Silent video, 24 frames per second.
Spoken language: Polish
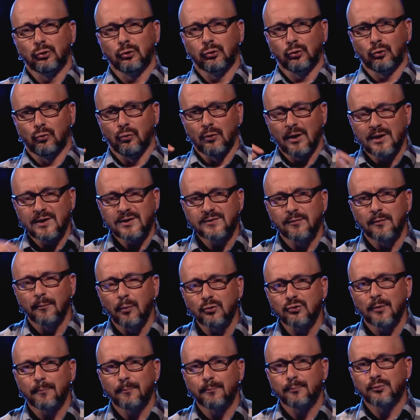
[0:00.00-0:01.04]
Królestwo
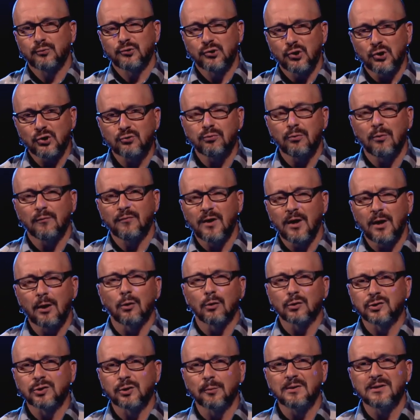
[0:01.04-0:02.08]
Boże przyszło w Jego
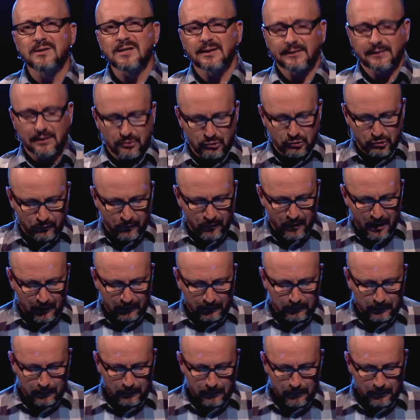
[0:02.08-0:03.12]
osobie na ten świat,